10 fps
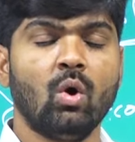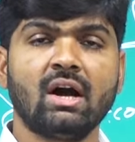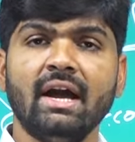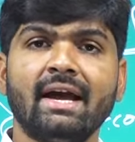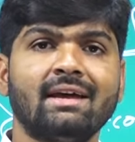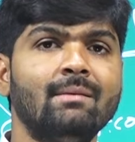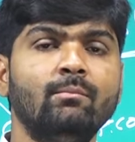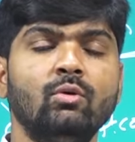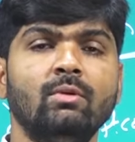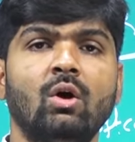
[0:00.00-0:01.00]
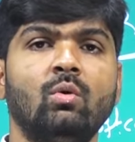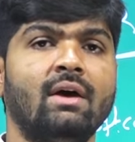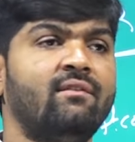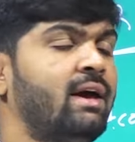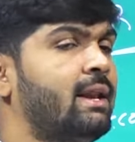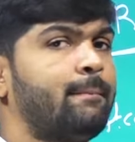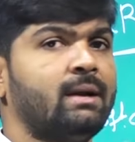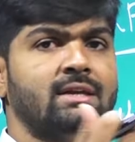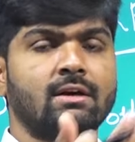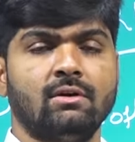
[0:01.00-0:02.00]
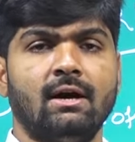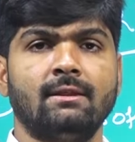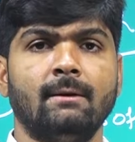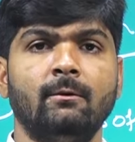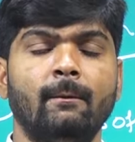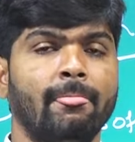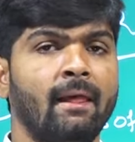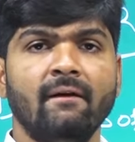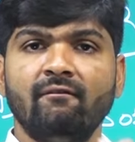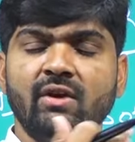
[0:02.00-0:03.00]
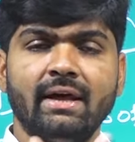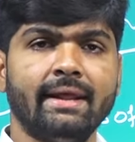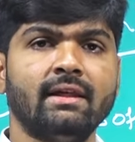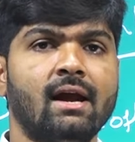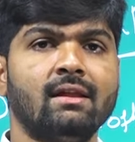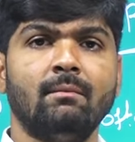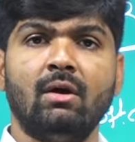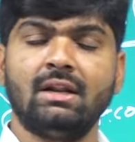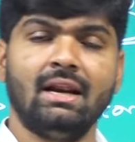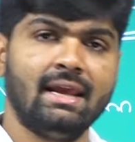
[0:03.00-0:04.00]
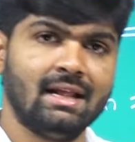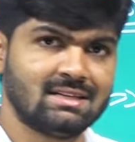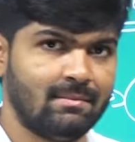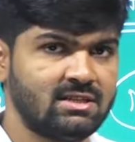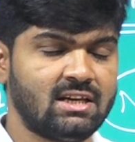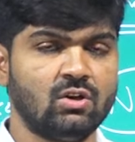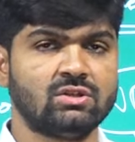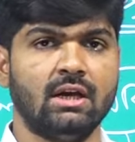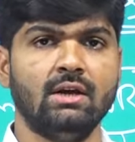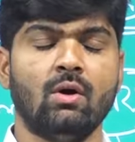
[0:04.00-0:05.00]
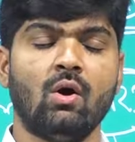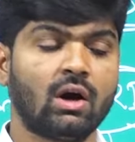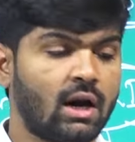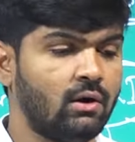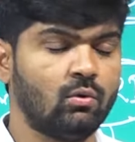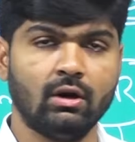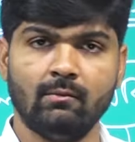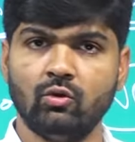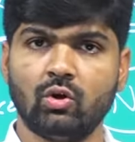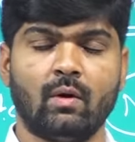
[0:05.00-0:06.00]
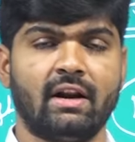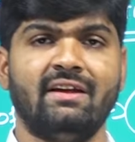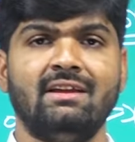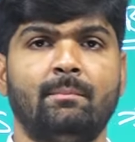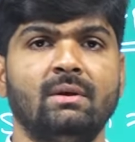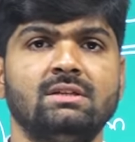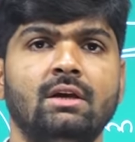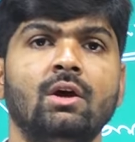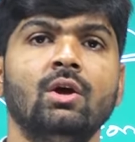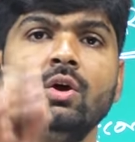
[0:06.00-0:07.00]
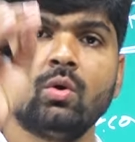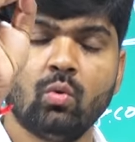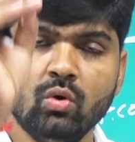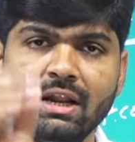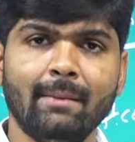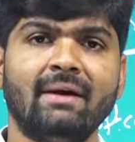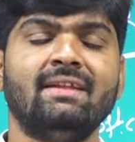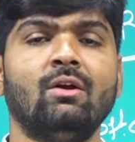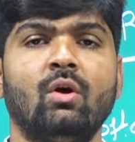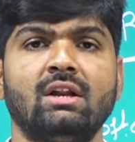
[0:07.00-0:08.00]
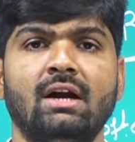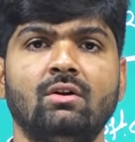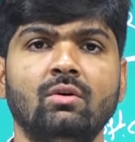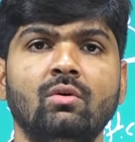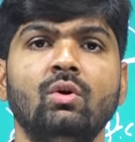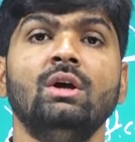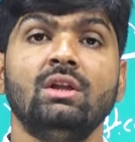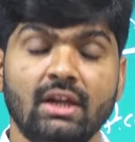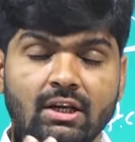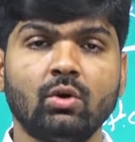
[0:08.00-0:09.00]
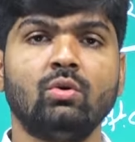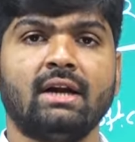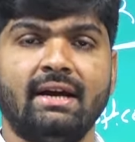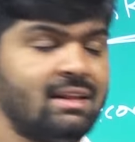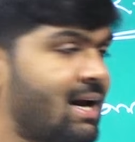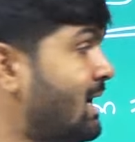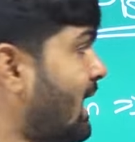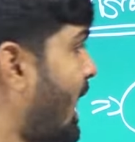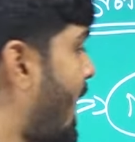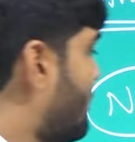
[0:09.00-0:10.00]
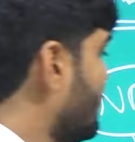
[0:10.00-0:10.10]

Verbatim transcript: ఒక్క ఎకరం భూమిలో కూడా వేరే ప్రాజెక్టు కడతాము వేరేది కడదాం అంటే లీగల్ సమస్యలు వస్తాయి ఒక్క అడుగు కూడా ముందుకు పడదని చెప్పేసి కుండ బద్దలు కొట్టినట్టు తిట్టుకుంటా ఎందుకంటే ఆ